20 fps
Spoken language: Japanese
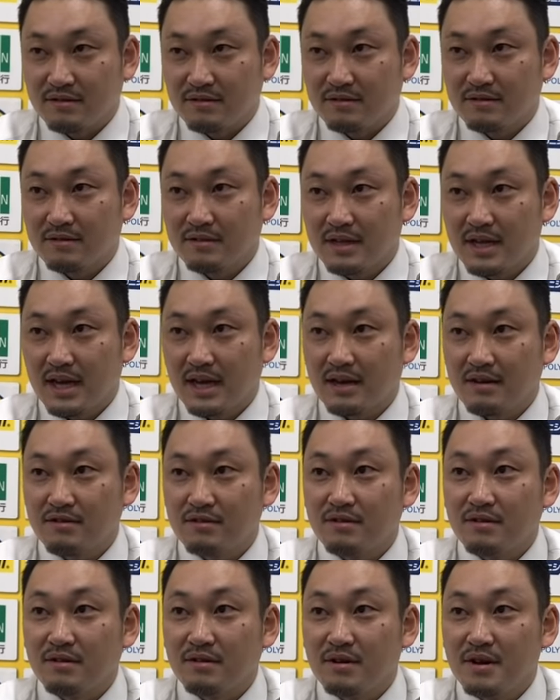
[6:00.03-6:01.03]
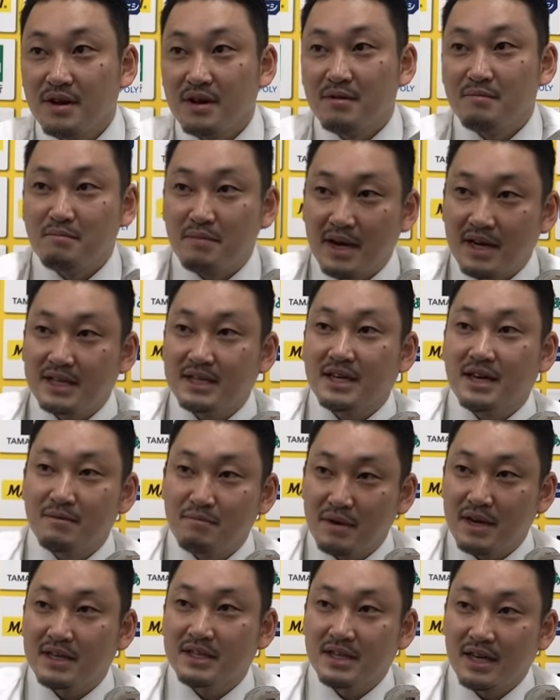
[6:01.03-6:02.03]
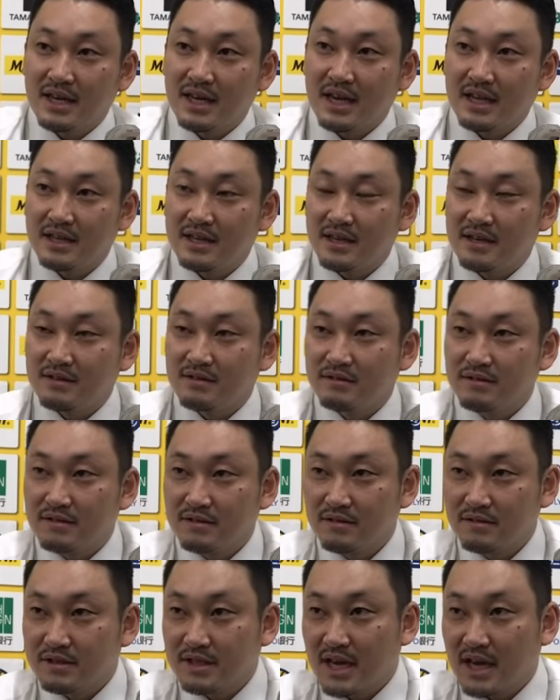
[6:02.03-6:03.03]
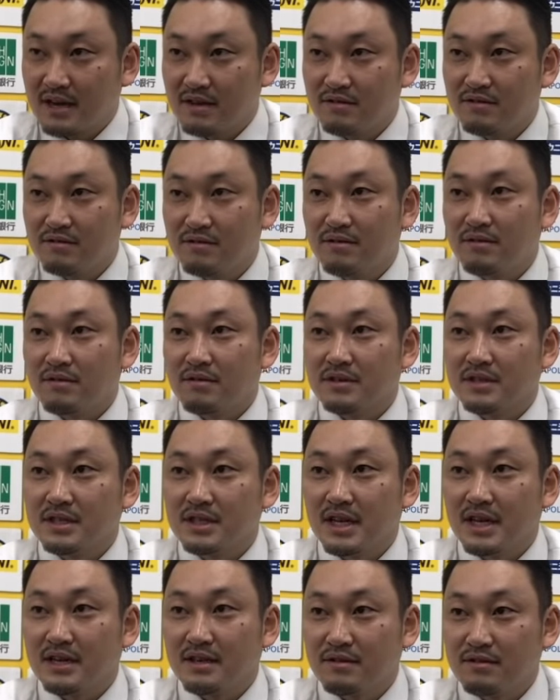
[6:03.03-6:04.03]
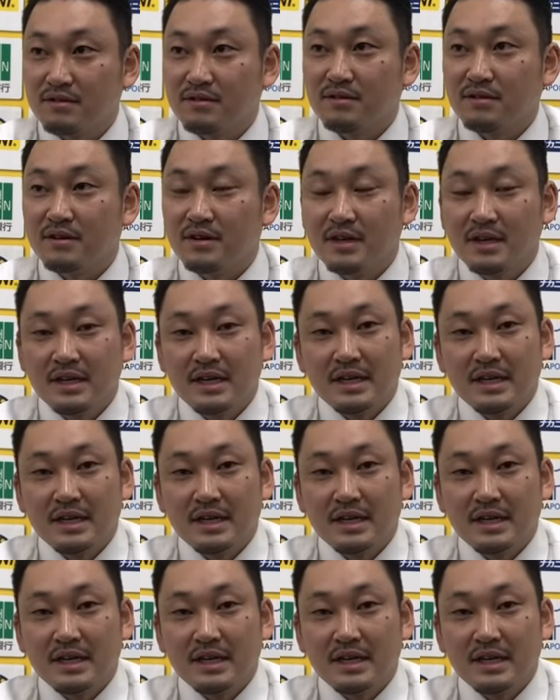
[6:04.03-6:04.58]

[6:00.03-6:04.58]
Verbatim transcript: ところだけを毎試合毎試合やっていくっていう作業をしないと。